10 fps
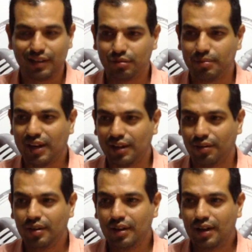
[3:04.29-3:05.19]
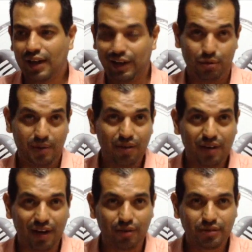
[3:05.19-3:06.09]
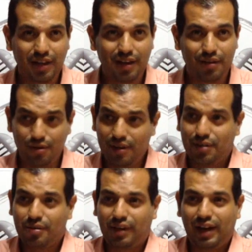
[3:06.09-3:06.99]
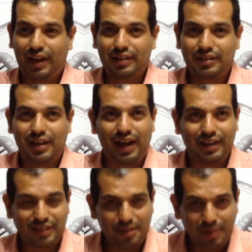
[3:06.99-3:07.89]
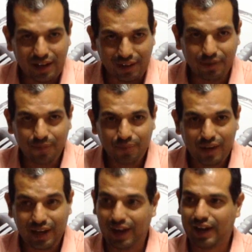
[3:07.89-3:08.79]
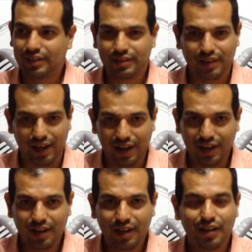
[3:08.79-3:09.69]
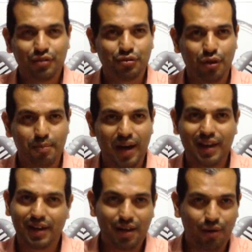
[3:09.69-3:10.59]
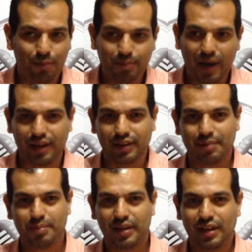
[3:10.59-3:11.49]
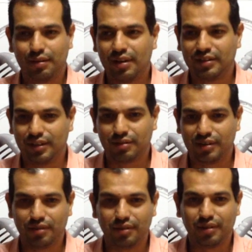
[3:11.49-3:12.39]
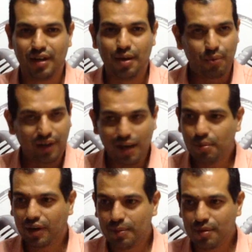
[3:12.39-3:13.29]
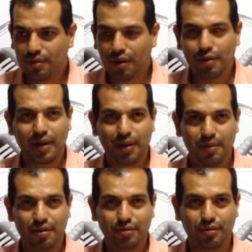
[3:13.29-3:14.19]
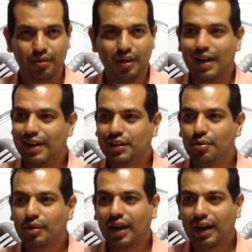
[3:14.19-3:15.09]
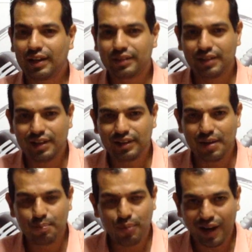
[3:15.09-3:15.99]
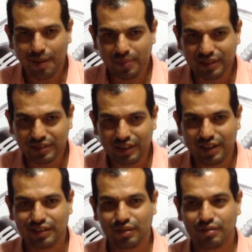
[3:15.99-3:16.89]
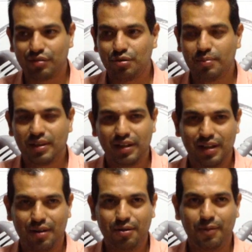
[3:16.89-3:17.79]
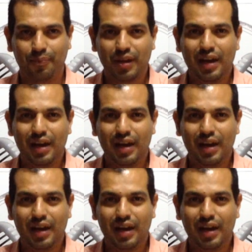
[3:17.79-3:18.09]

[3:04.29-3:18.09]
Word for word: de su marido y tuvieron hijos, yo le tengo que agradecer a ese marido que gracias a él soy madre o padre, dependiendo de la situación. ¿Por qué? Porque me dio un hijo maravilloso. Le tengo que agradecer el tiempo que a pesar de la situación me dedicó.